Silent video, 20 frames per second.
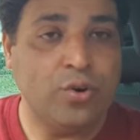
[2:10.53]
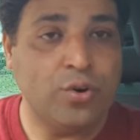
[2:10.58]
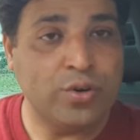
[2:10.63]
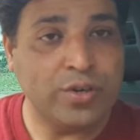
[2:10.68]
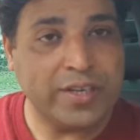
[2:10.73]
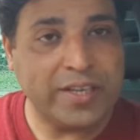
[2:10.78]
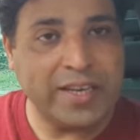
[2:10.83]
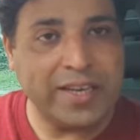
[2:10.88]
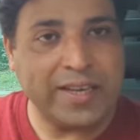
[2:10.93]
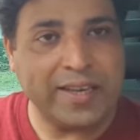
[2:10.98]

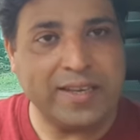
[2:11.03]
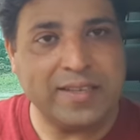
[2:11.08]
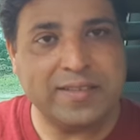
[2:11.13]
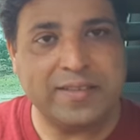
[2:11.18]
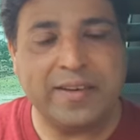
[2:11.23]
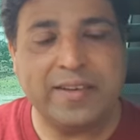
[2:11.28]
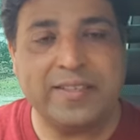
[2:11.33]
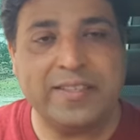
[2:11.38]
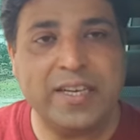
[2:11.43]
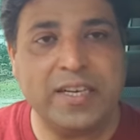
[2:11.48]
उनके केस
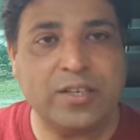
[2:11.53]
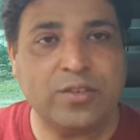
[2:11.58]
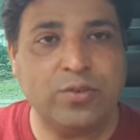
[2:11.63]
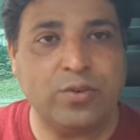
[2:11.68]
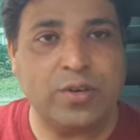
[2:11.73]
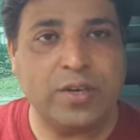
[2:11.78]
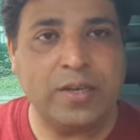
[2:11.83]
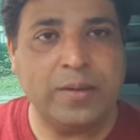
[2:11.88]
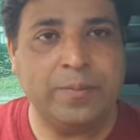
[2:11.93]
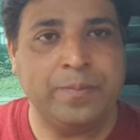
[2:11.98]
रिजेक्ट
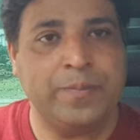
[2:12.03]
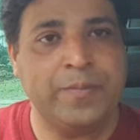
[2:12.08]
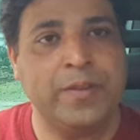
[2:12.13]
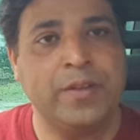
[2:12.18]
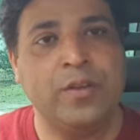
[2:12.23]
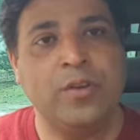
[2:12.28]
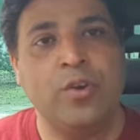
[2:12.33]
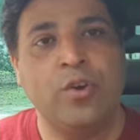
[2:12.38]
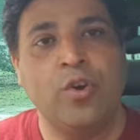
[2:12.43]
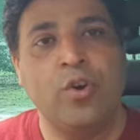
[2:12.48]
हो रहे हैं
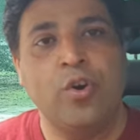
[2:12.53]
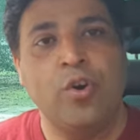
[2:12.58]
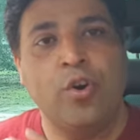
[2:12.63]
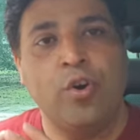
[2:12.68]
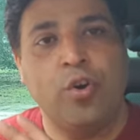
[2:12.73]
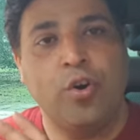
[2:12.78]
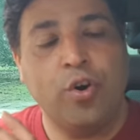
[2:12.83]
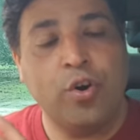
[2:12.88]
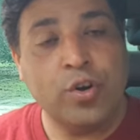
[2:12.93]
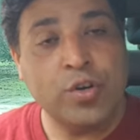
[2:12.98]

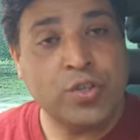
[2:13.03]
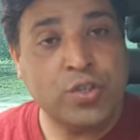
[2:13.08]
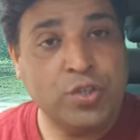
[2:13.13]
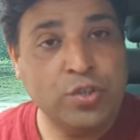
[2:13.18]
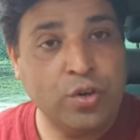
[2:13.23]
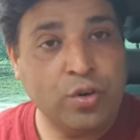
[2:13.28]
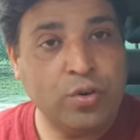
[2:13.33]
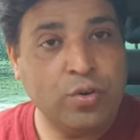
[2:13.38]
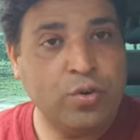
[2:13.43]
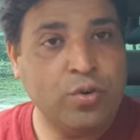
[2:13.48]
और
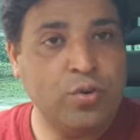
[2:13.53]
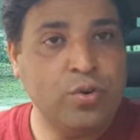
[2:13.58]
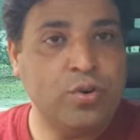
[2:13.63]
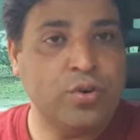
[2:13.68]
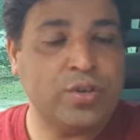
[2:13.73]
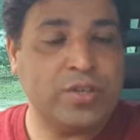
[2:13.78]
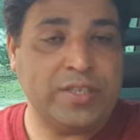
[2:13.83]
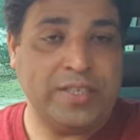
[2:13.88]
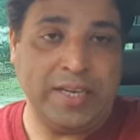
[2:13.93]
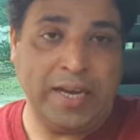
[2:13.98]
जो
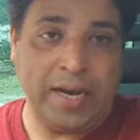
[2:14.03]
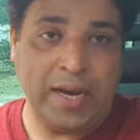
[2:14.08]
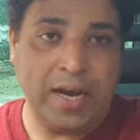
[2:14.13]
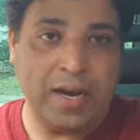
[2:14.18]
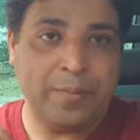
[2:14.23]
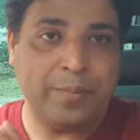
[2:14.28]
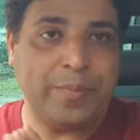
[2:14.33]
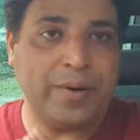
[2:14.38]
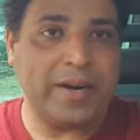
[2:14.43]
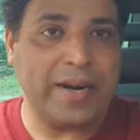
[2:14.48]
लोग
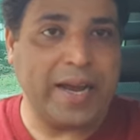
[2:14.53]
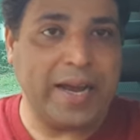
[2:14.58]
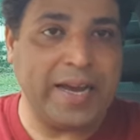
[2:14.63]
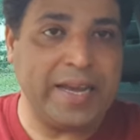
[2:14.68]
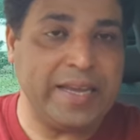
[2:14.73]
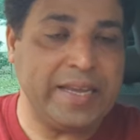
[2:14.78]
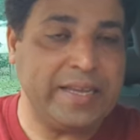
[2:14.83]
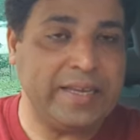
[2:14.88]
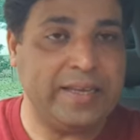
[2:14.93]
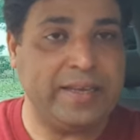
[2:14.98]
यहाँ पर
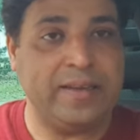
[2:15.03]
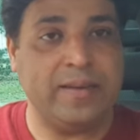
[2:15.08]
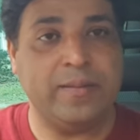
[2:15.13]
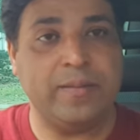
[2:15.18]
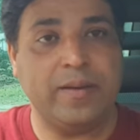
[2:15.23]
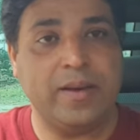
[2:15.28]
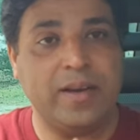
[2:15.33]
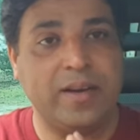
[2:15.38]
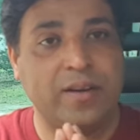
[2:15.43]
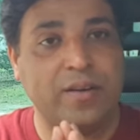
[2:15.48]
आए हैं
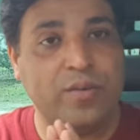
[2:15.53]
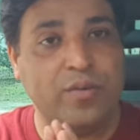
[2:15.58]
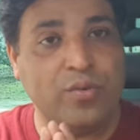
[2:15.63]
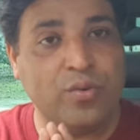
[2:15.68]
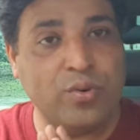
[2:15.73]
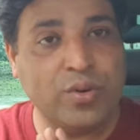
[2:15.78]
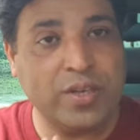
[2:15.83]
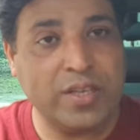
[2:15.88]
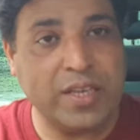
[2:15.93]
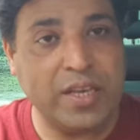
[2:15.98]

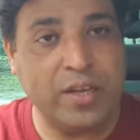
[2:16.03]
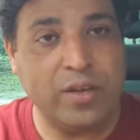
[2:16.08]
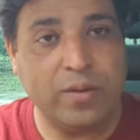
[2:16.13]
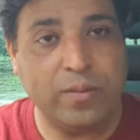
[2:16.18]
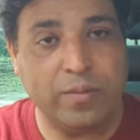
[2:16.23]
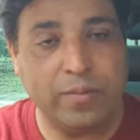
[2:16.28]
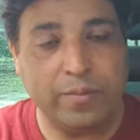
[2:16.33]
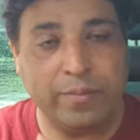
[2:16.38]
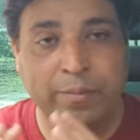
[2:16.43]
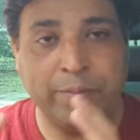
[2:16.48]
उनके
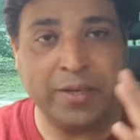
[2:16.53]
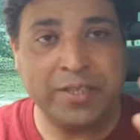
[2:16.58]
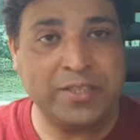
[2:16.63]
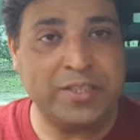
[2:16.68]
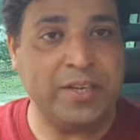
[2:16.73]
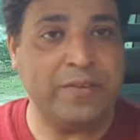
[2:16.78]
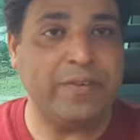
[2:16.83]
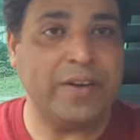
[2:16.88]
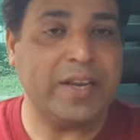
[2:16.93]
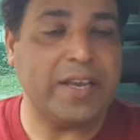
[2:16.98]

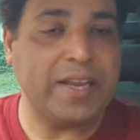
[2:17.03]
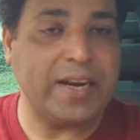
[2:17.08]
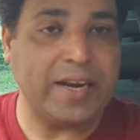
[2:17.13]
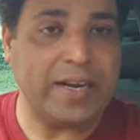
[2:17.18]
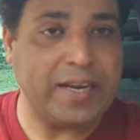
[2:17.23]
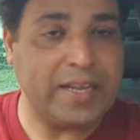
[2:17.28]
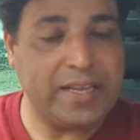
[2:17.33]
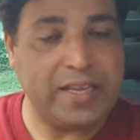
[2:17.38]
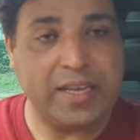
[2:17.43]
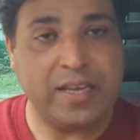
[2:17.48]
बच्चे वगैरह
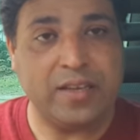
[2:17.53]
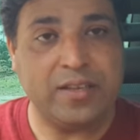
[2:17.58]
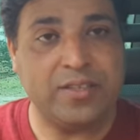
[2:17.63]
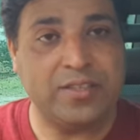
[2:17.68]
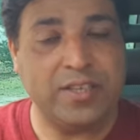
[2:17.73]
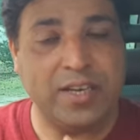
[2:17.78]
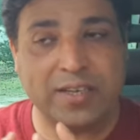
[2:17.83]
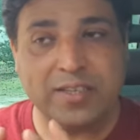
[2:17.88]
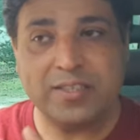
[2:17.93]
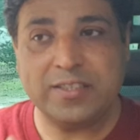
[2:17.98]
नहीं है
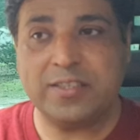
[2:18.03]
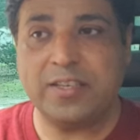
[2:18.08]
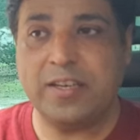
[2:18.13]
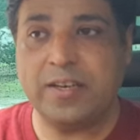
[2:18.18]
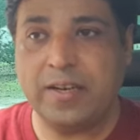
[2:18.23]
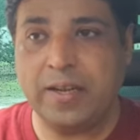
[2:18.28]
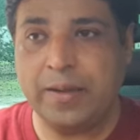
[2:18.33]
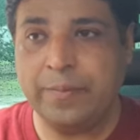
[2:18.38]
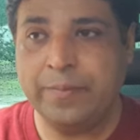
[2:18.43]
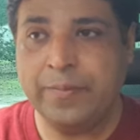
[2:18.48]

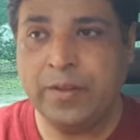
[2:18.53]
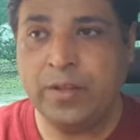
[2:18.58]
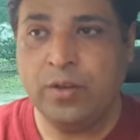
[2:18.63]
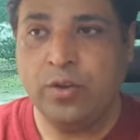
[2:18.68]
यंगस्टर हैं